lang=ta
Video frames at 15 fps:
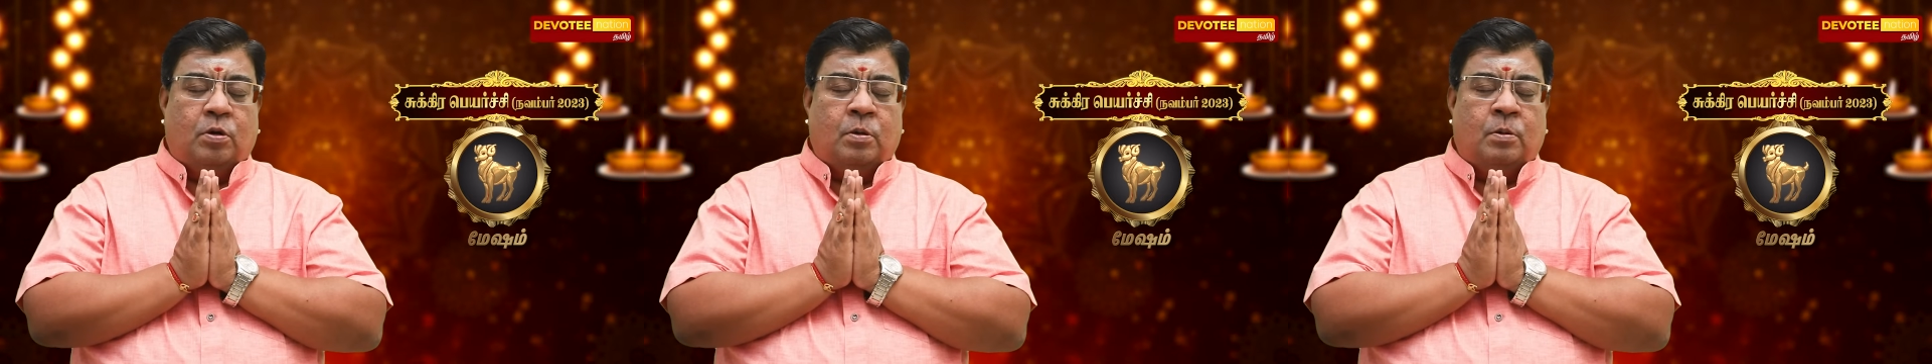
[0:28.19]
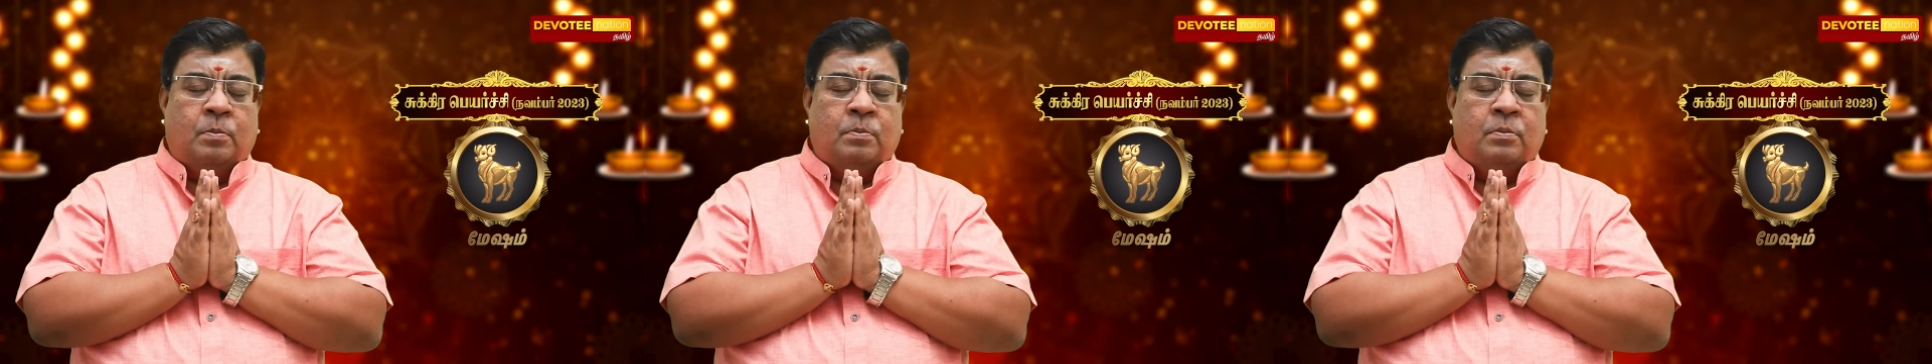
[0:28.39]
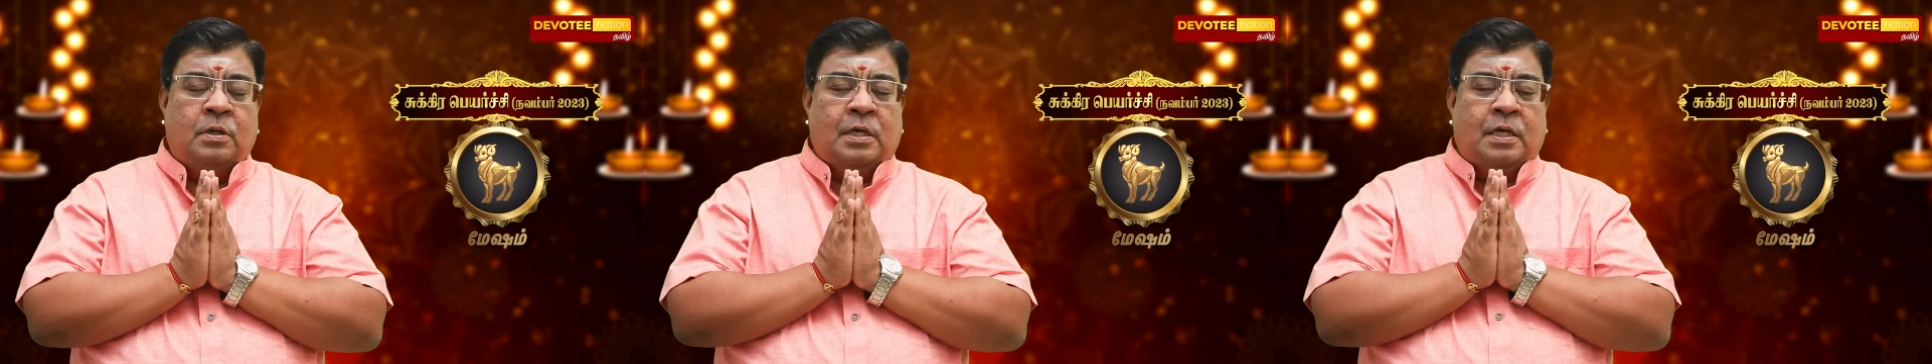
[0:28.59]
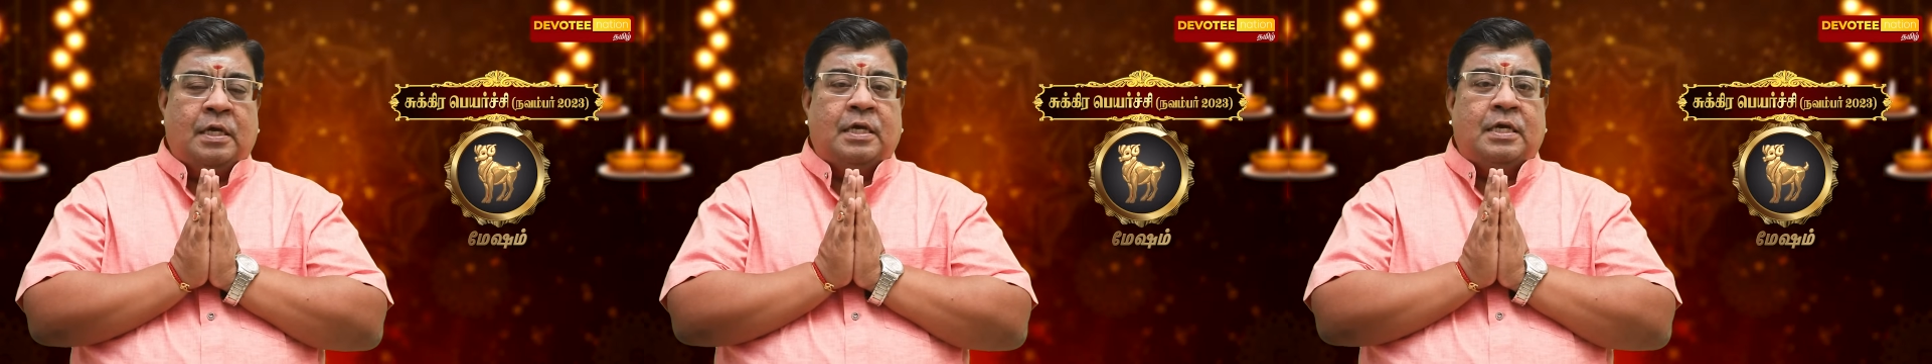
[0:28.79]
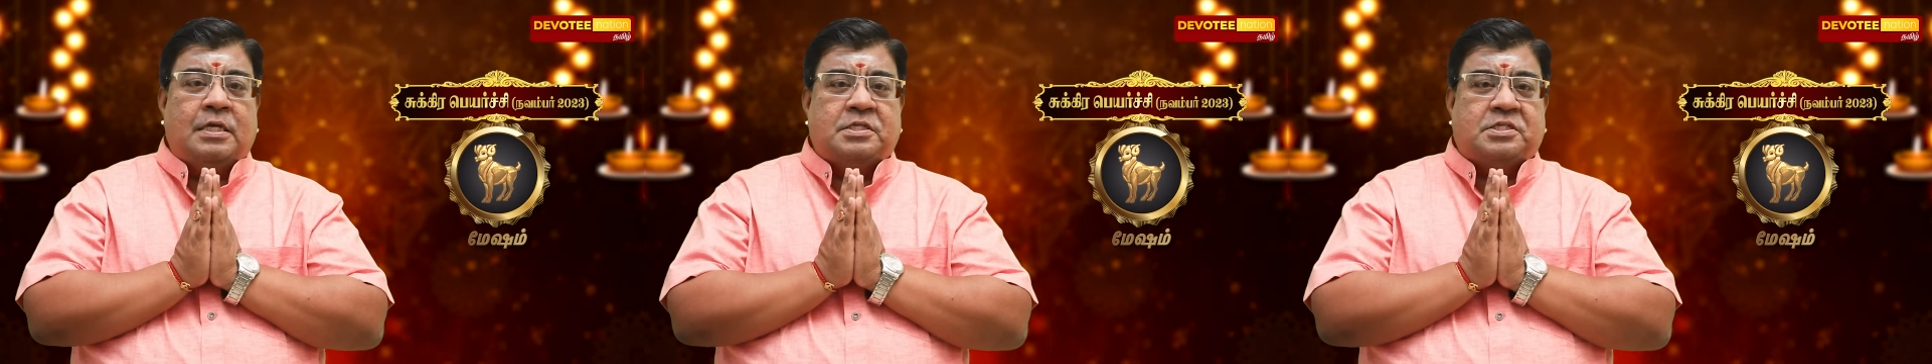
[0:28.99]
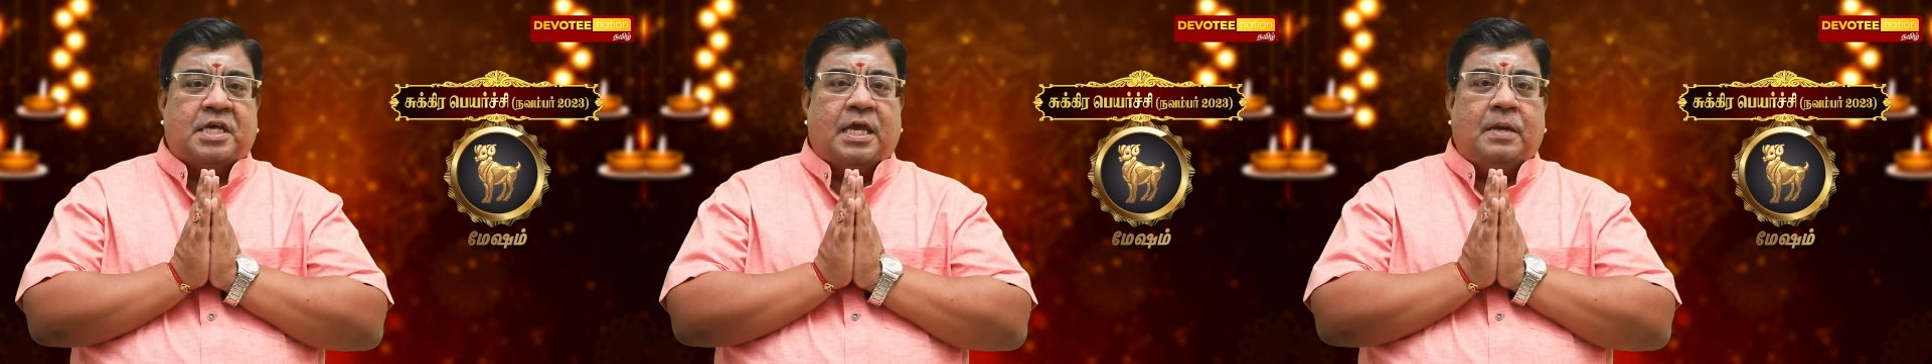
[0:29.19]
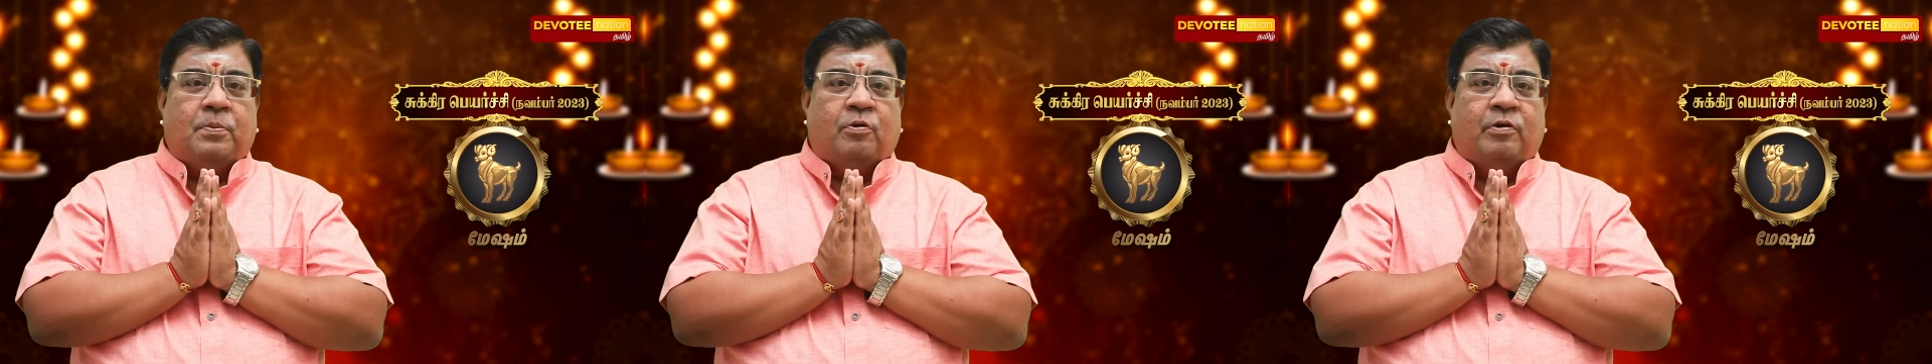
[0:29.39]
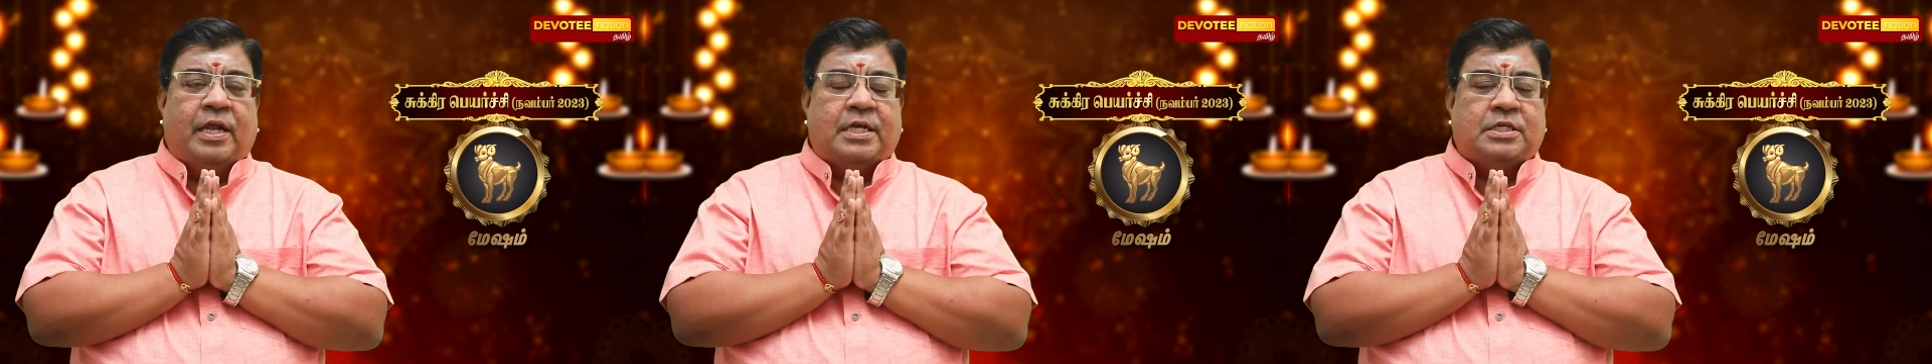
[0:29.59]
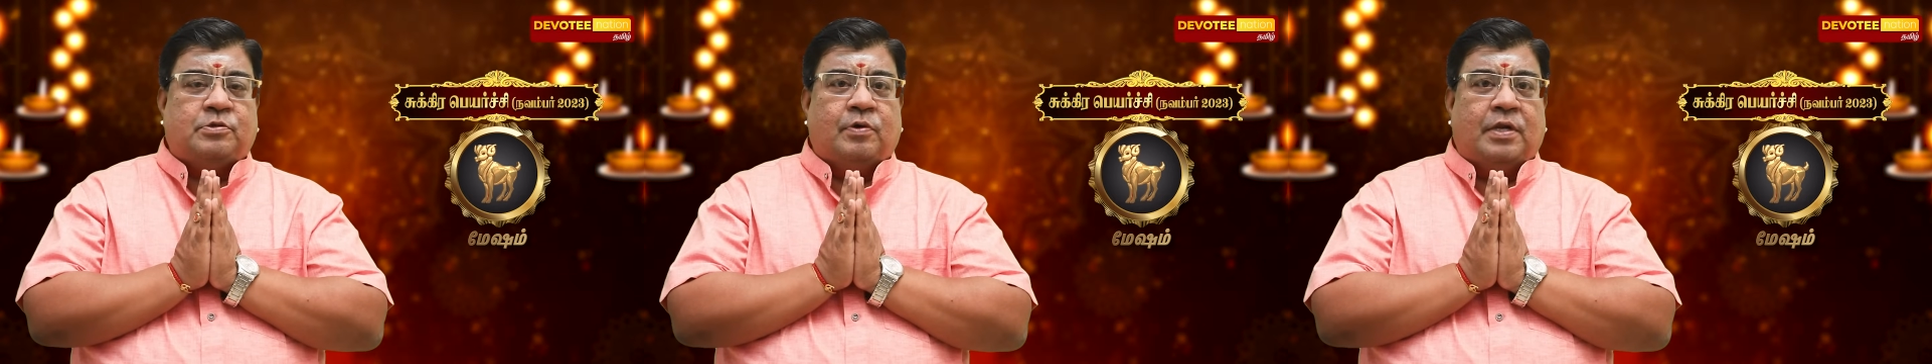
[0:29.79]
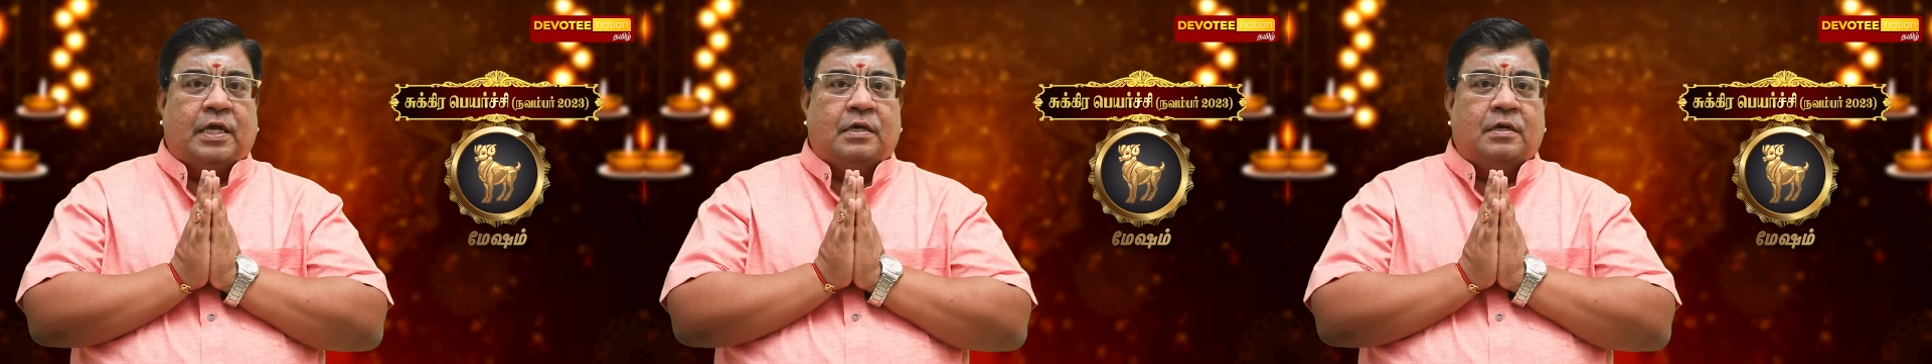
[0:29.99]
ஓம் ஜெய்
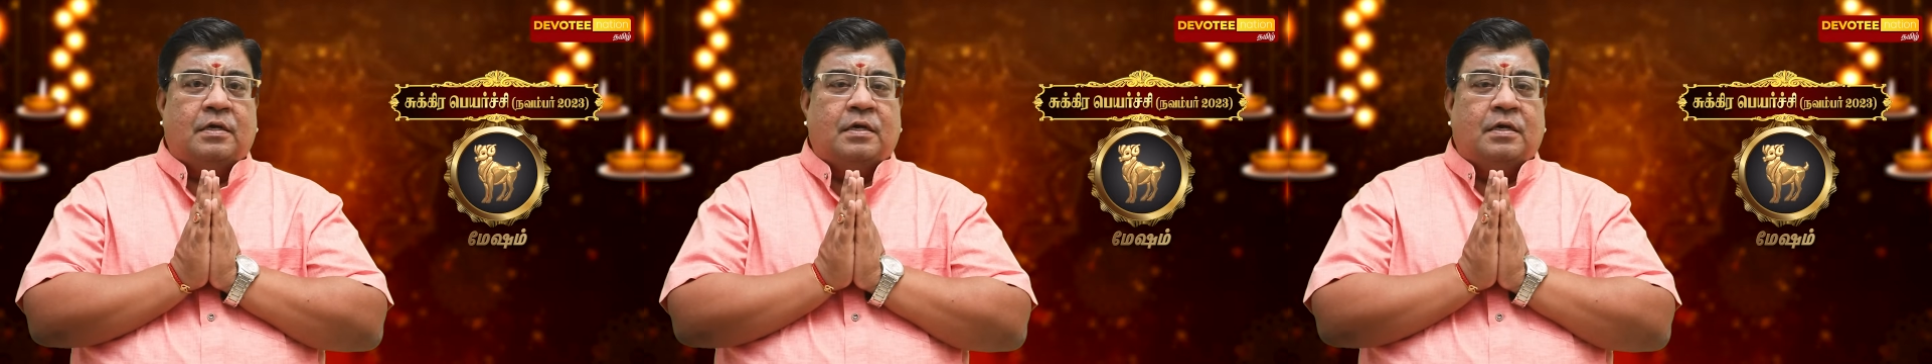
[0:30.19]
மோலேஸ்வரி